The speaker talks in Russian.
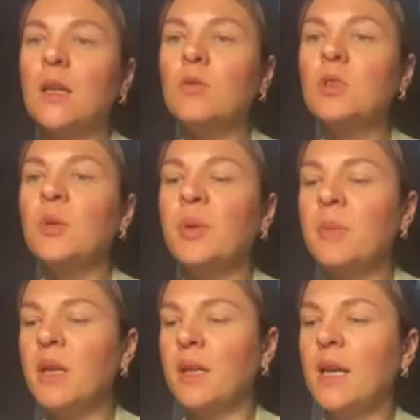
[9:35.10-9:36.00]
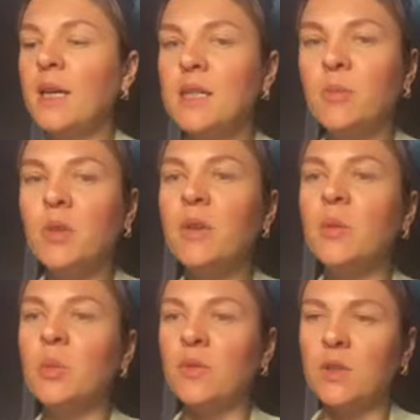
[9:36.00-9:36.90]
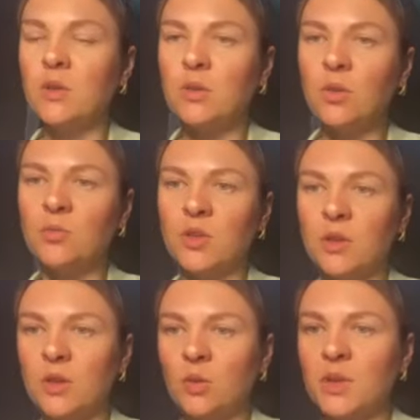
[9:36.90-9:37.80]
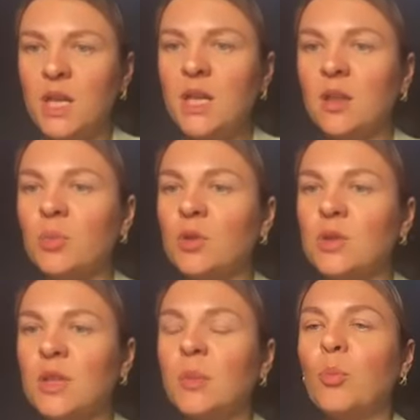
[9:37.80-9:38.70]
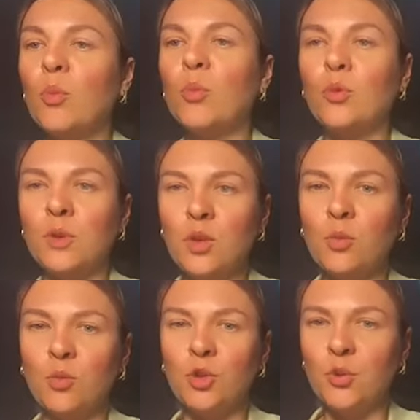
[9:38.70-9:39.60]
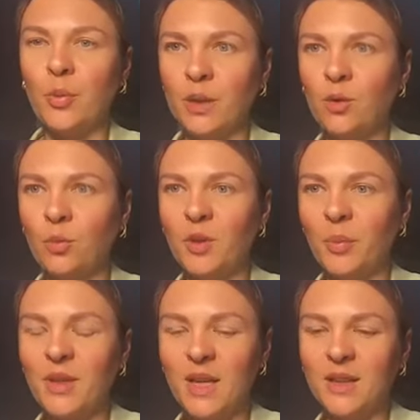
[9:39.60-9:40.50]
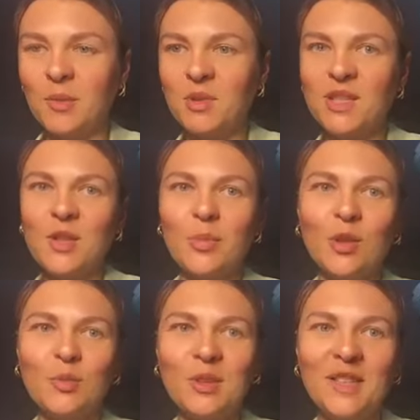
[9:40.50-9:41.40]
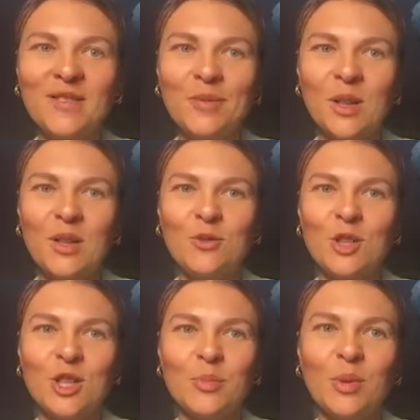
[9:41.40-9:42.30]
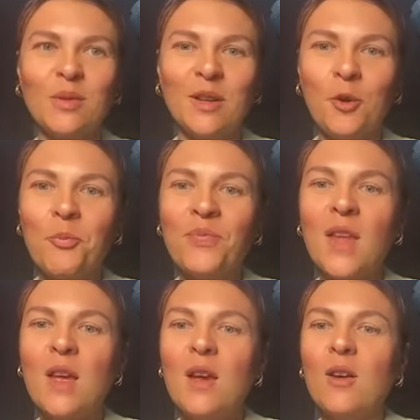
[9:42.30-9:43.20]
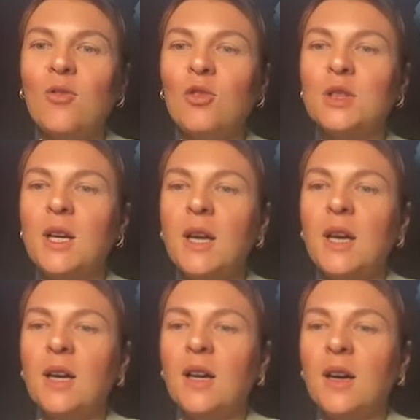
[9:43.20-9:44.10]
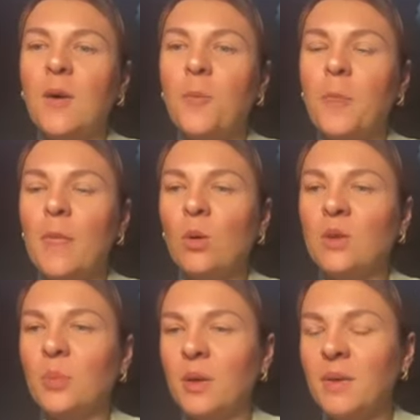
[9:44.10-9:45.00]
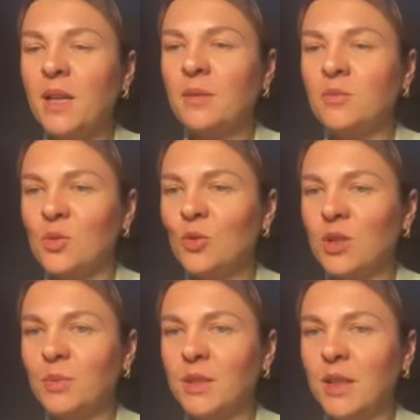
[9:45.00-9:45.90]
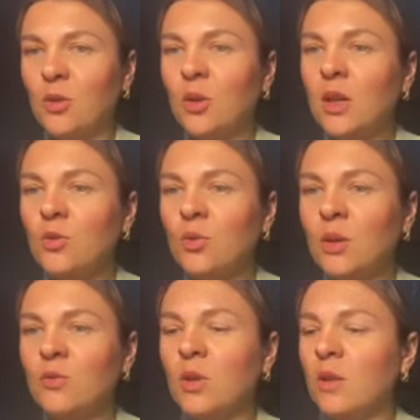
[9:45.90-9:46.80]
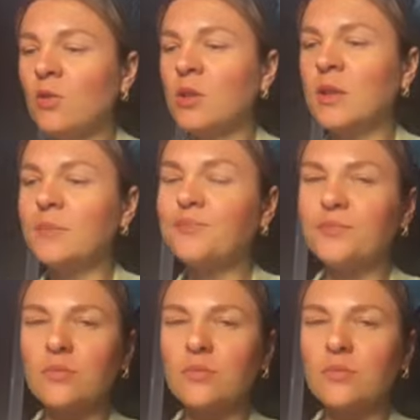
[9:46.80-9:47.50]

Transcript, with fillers: Так вот, например, да, если мы говорим про второй дом, дом денег, просто это на нем очень подробно и понятно объяснять, поэтому я про него сейчас поговорю. Вот, например, смотрим натальную карту кого-то,